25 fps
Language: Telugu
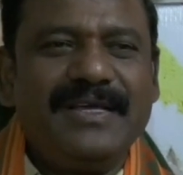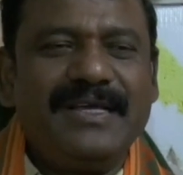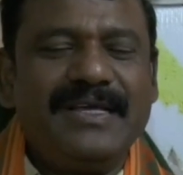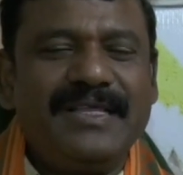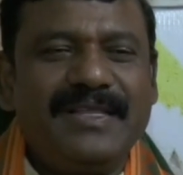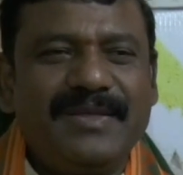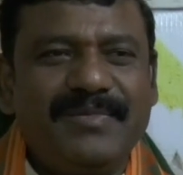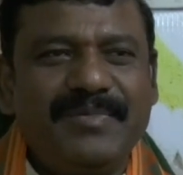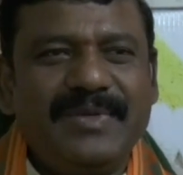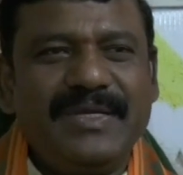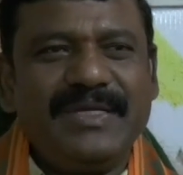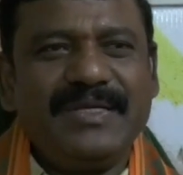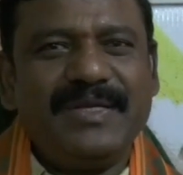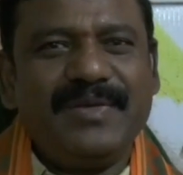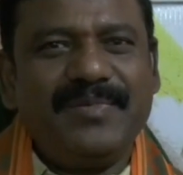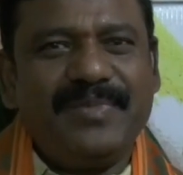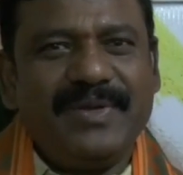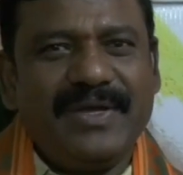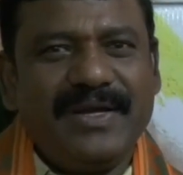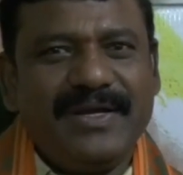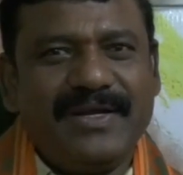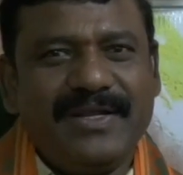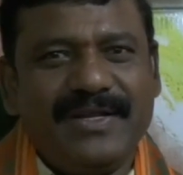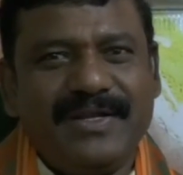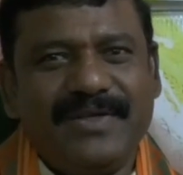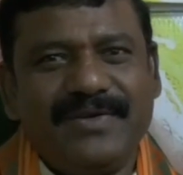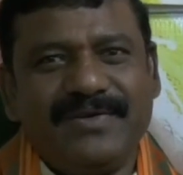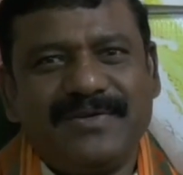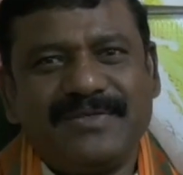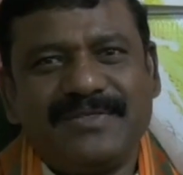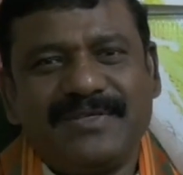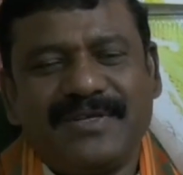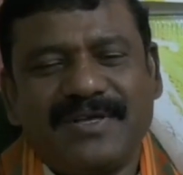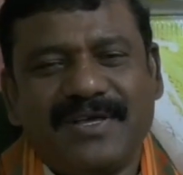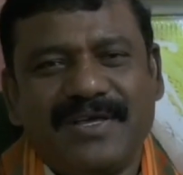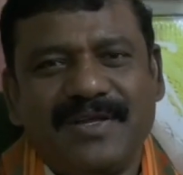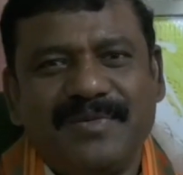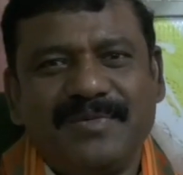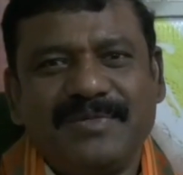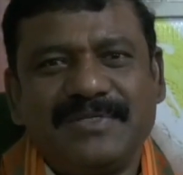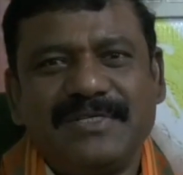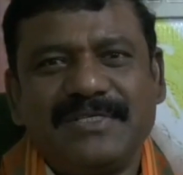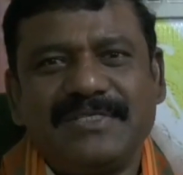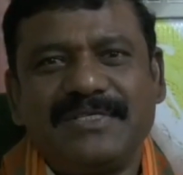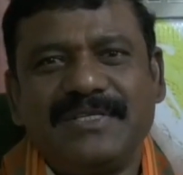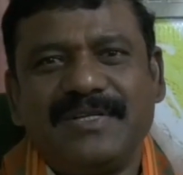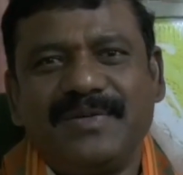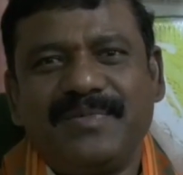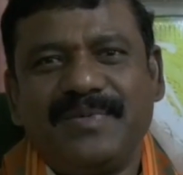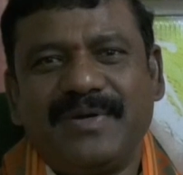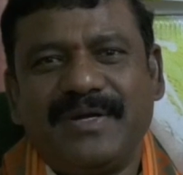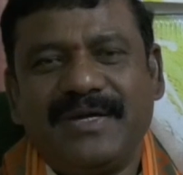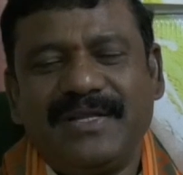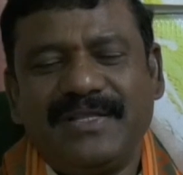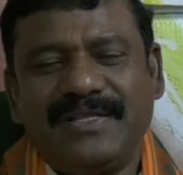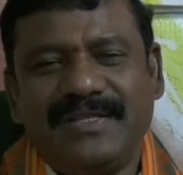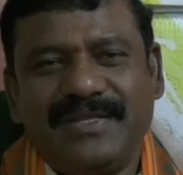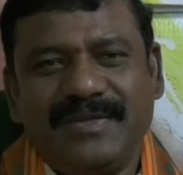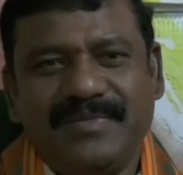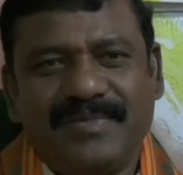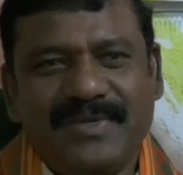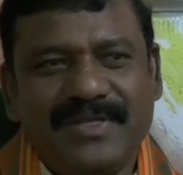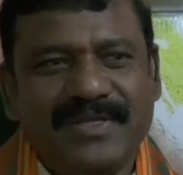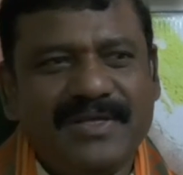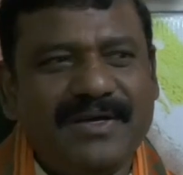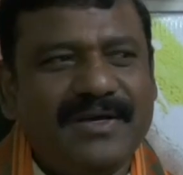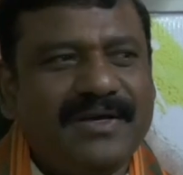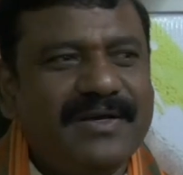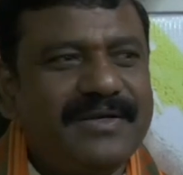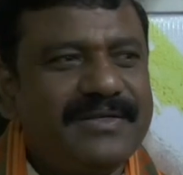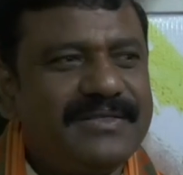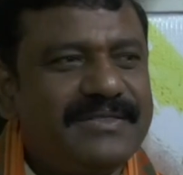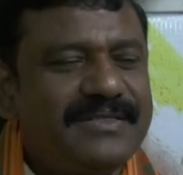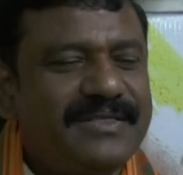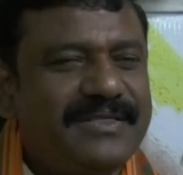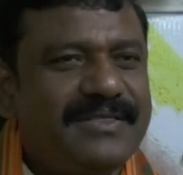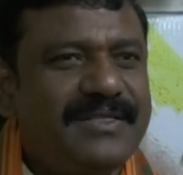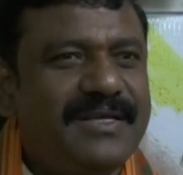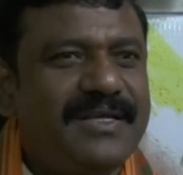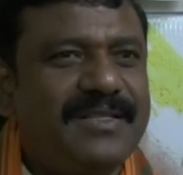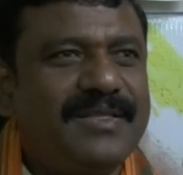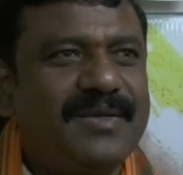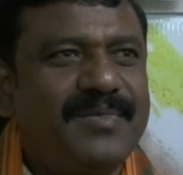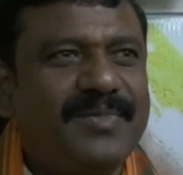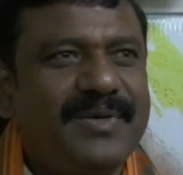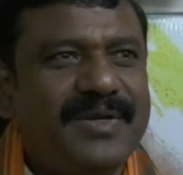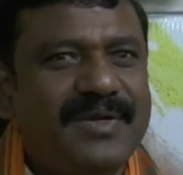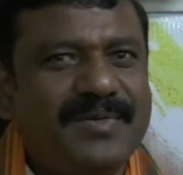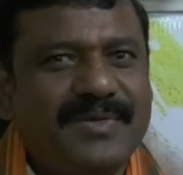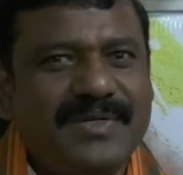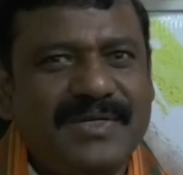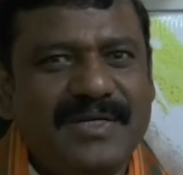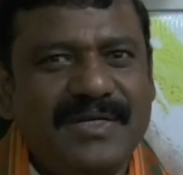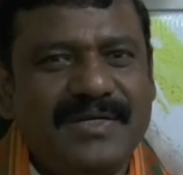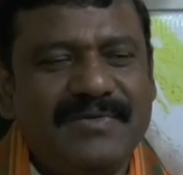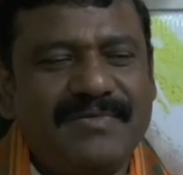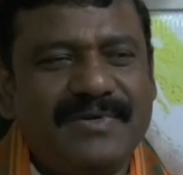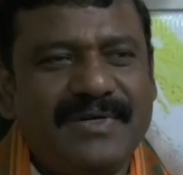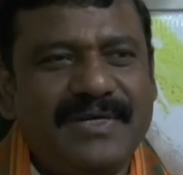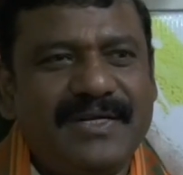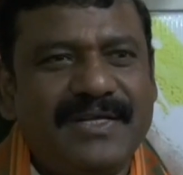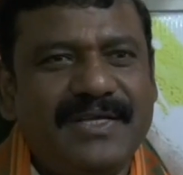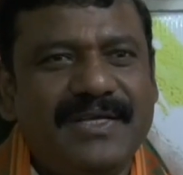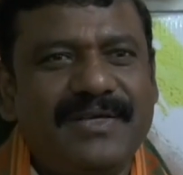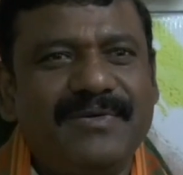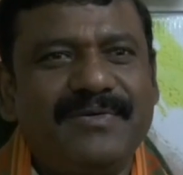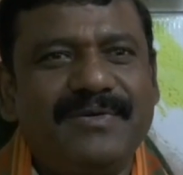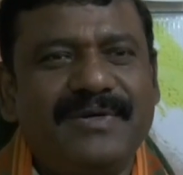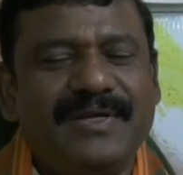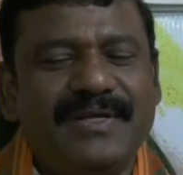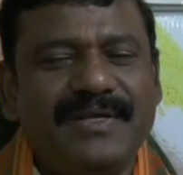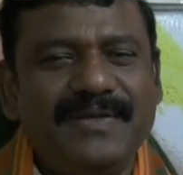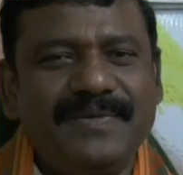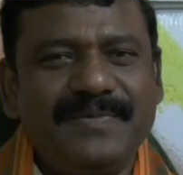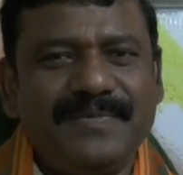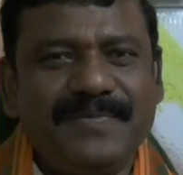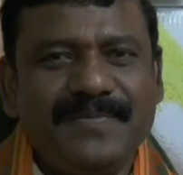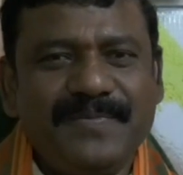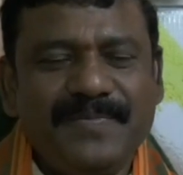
ఇది బీజేపీ అంటేనే ఒక క్రమశిక్షణ పార్టీ దీని మీద సిద్ధాంతపరమైనటువంటి ఉంటాయి